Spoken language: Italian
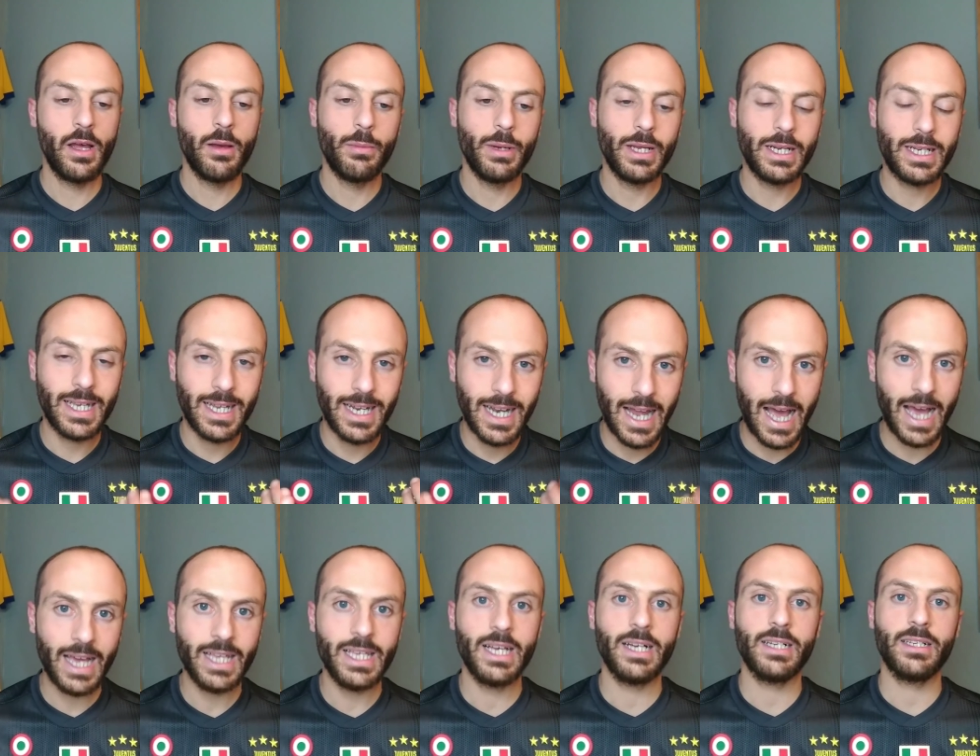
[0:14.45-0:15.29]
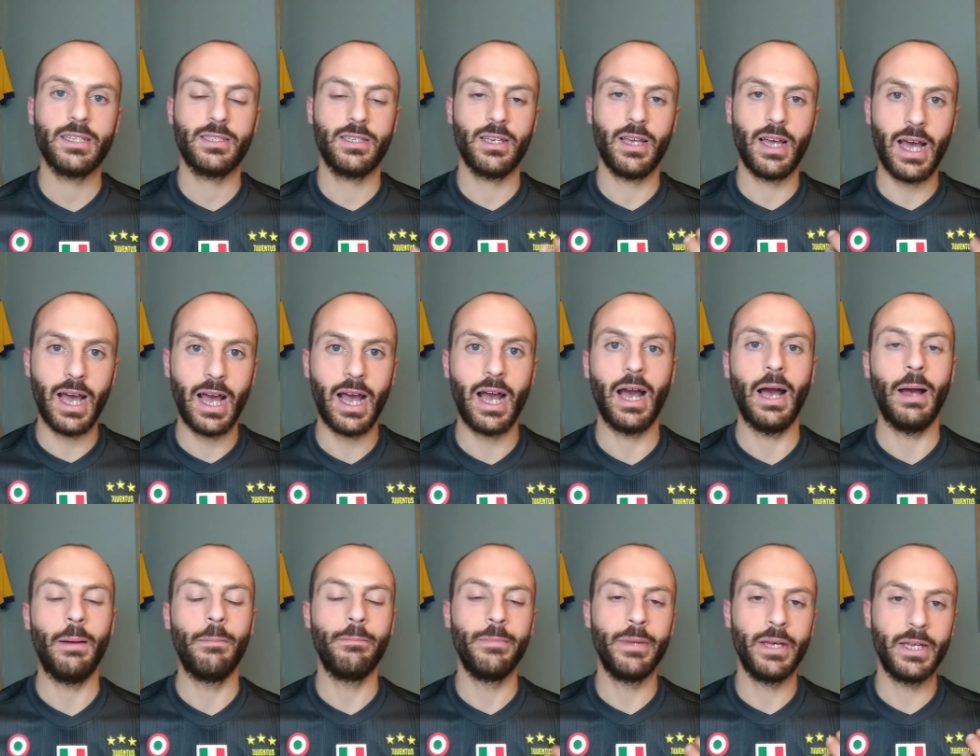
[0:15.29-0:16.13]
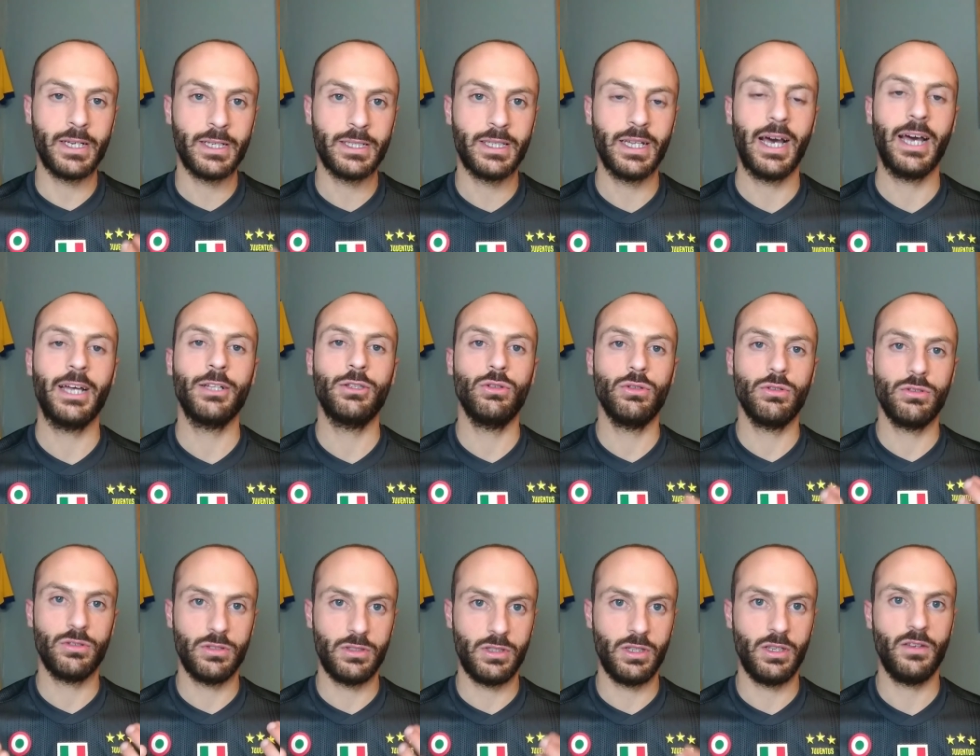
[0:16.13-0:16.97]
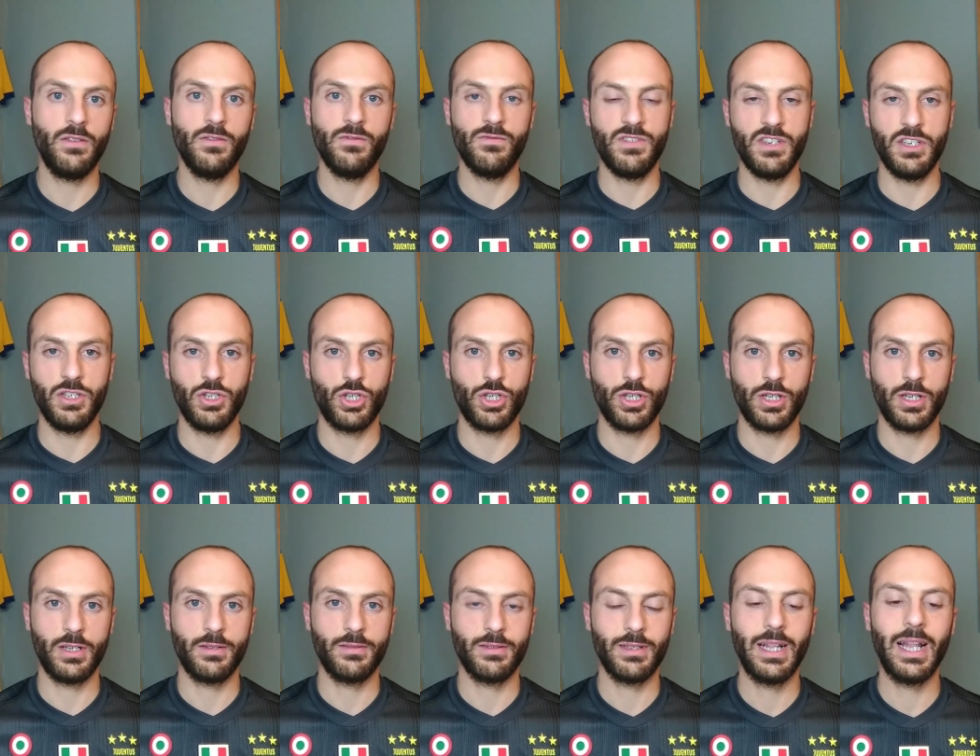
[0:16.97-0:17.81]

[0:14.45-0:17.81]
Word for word: perché l'Ajax ha meritato di vincere.